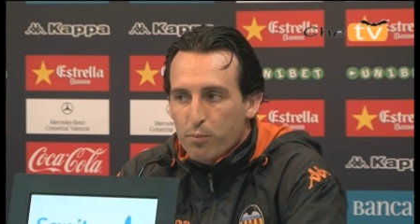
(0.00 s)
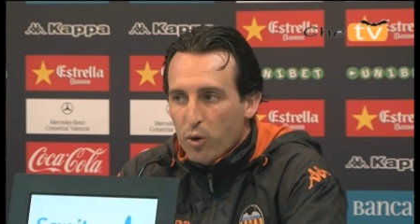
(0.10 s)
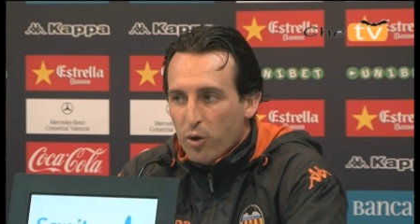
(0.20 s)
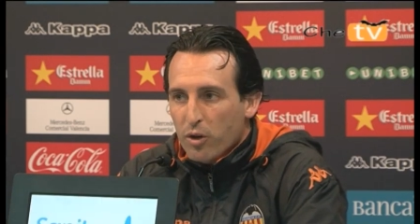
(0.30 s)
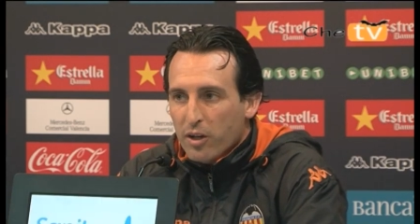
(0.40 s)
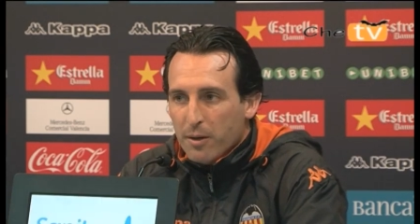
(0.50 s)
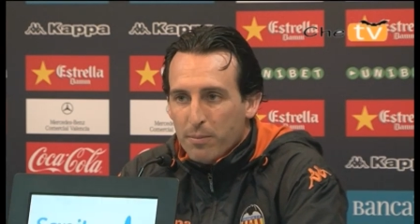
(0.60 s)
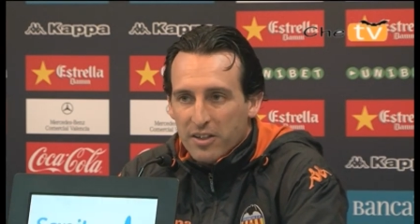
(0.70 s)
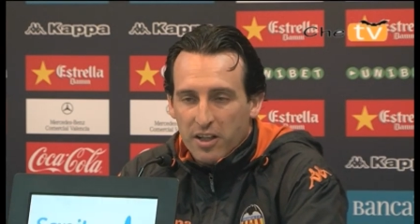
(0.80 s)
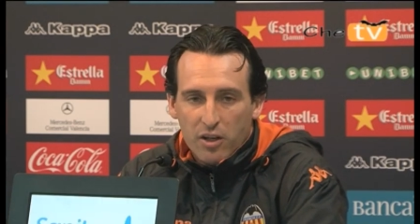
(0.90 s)
por que
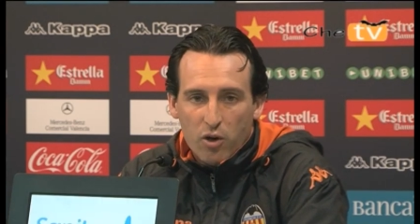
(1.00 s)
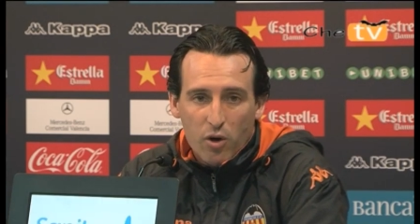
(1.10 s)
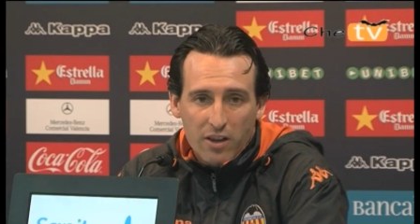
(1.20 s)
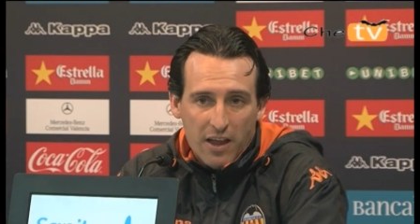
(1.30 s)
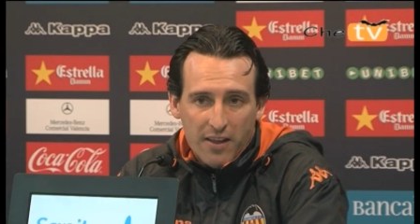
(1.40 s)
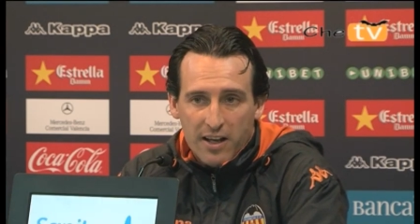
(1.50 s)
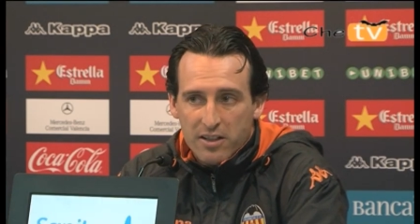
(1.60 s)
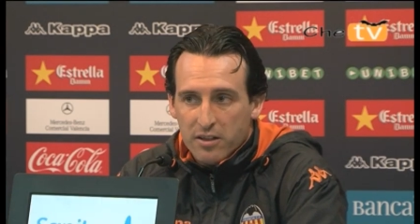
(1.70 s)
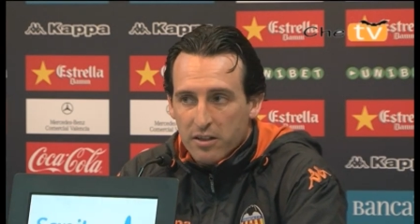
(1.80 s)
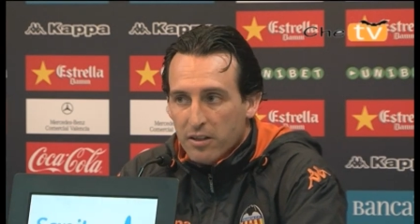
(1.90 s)
pasen
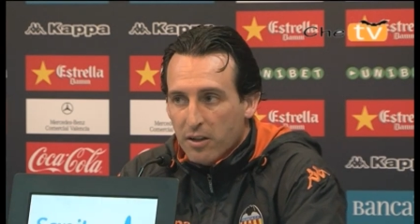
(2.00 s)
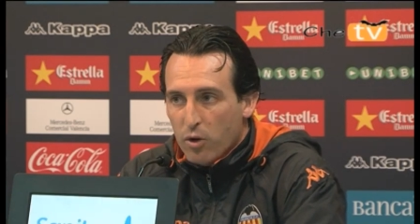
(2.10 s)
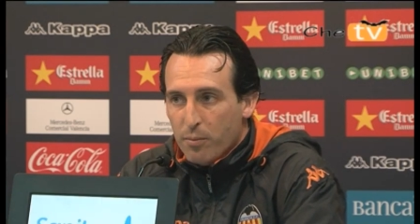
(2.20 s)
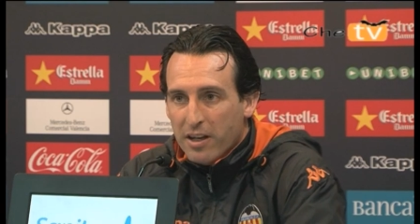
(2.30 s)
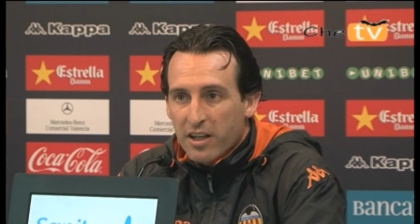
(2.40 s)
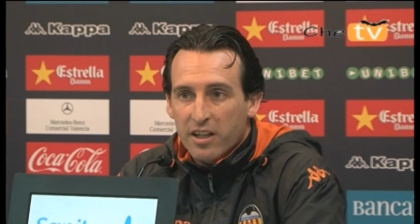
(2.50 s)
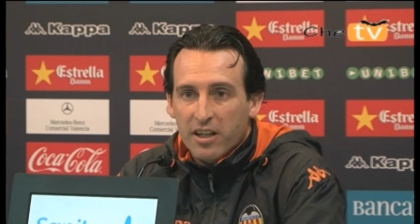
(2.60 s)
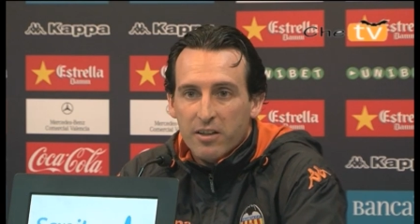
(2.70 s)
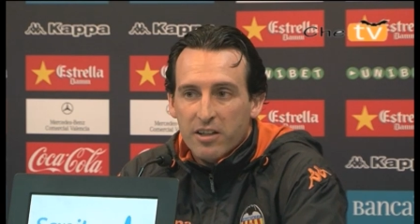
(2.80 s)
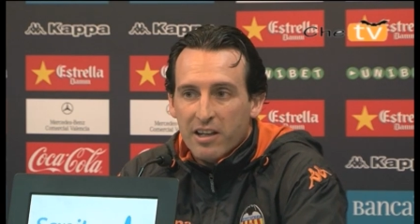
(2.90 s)
jornadas en Europa League
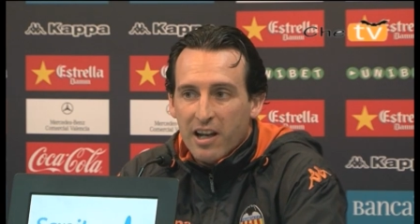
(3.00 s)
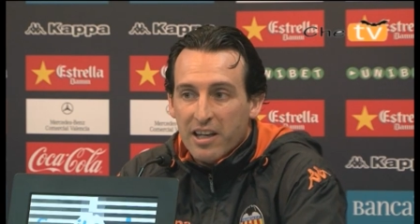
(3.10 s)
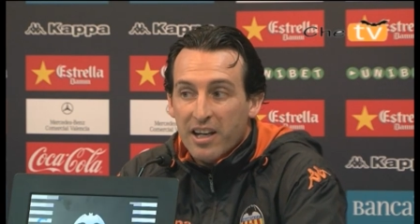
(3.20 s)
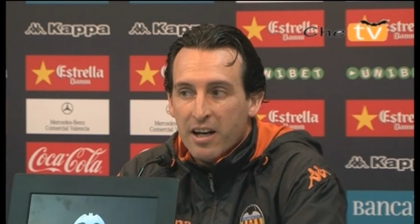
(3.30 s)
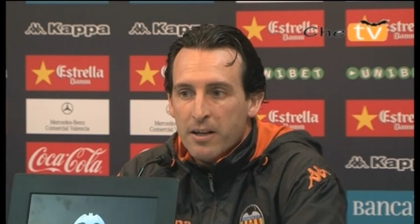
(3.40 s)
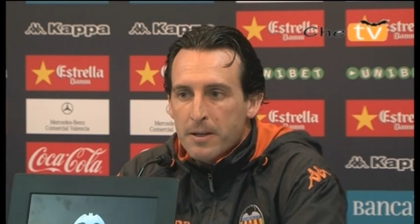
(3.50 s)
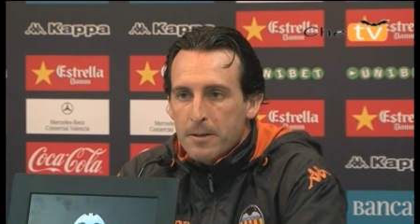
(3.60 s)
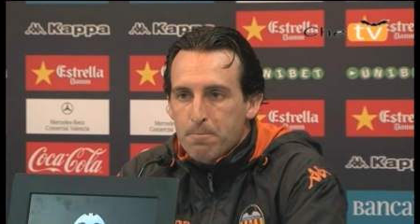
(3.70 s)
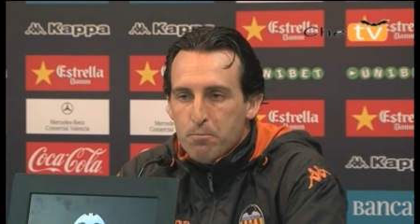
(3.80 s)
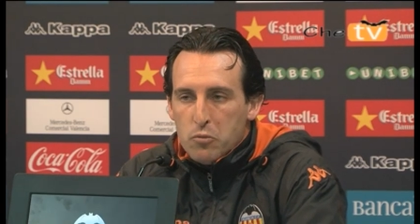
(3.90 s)
y, en la Liga.
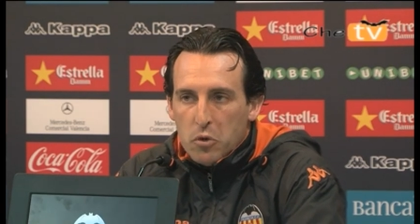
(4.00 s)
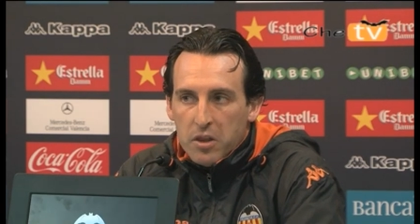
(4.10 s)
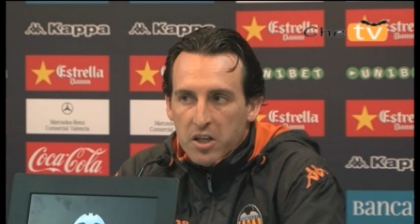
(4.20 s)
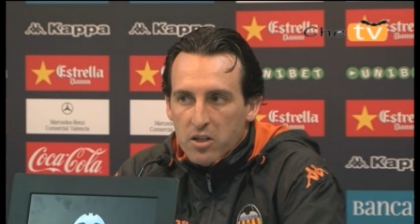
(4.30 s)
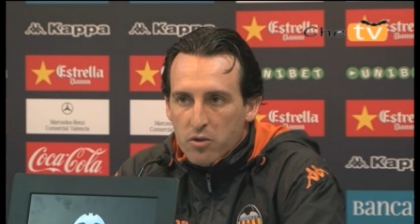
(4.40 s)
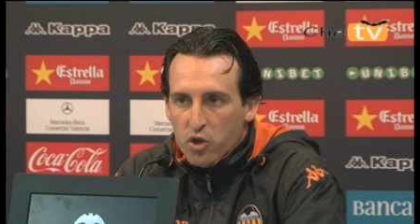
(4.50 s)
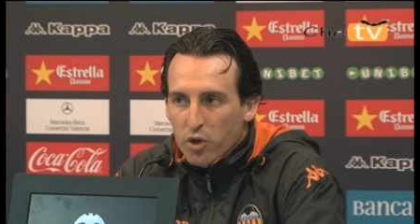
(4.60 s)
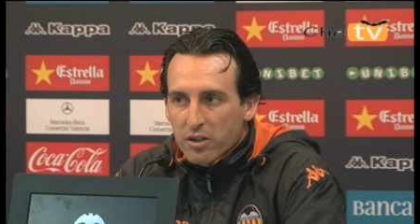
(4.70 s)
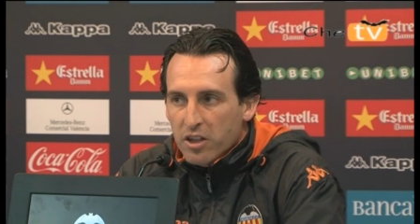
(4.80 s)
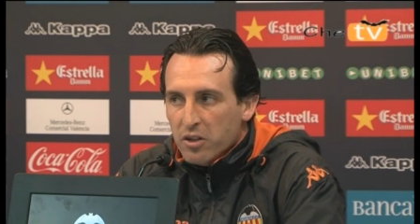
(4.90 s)
Entonces yo
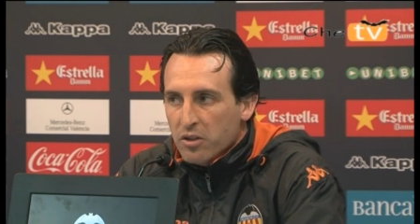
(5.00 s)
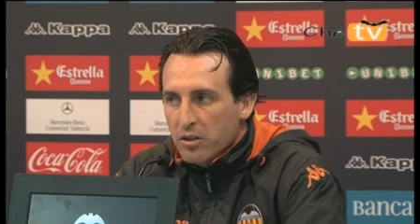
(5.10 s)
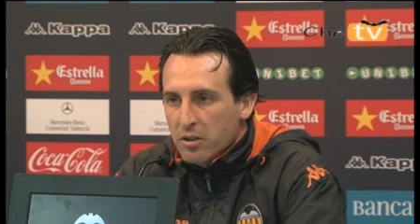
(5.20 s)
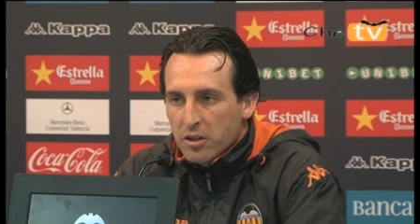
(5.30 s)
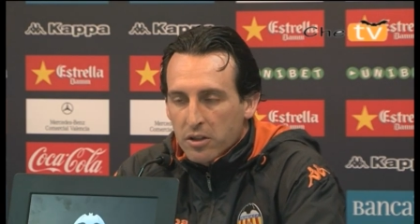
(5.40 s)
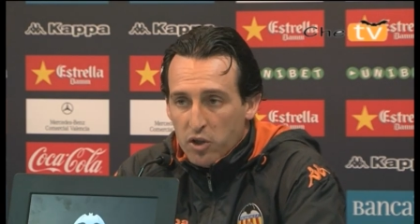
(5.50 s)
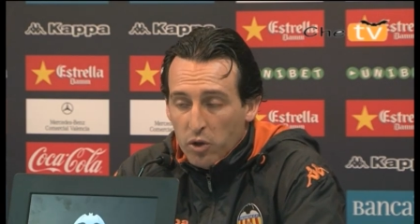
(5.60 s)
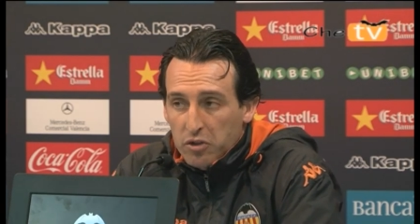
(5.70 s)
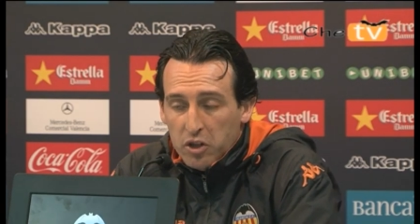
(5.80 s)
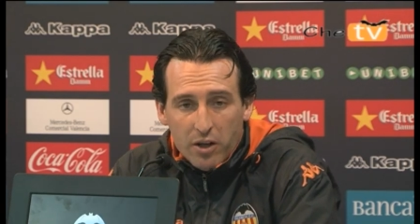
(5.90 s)
entiendo, yo
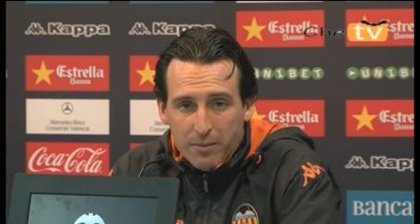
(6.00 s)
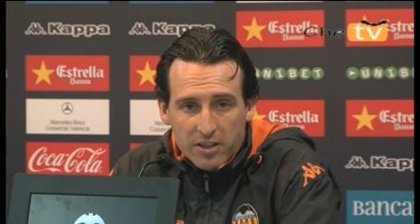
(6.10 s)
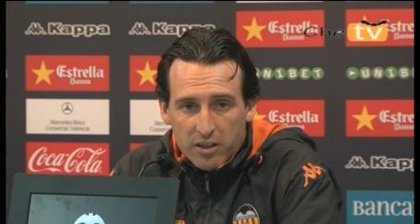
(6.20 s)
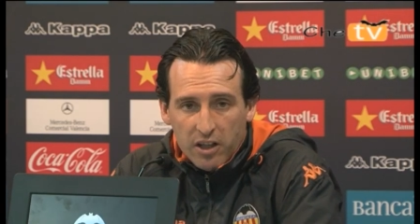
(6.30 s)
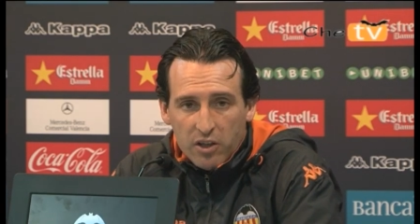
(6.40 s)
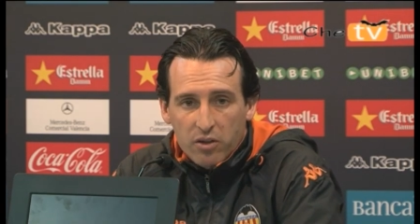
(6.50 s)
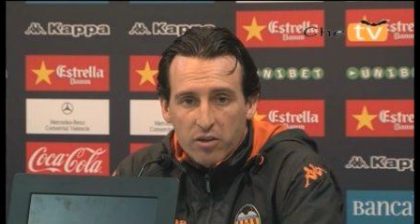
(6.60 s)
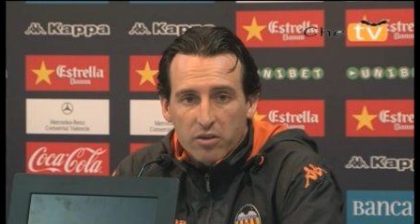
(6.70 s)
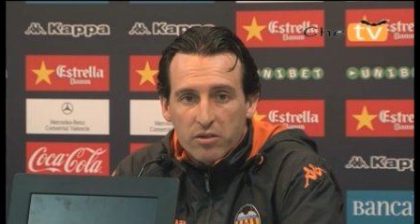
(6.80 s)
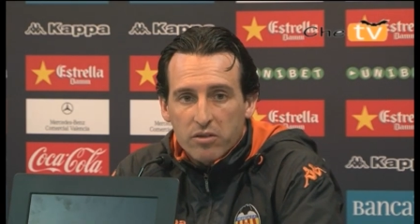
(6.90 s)
entiendo además que
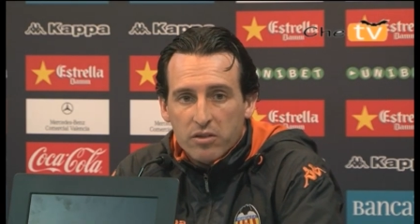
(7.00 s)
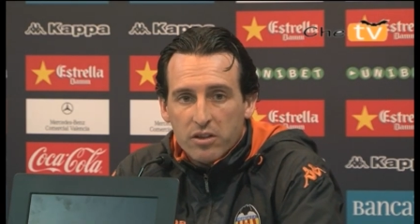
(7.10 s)
no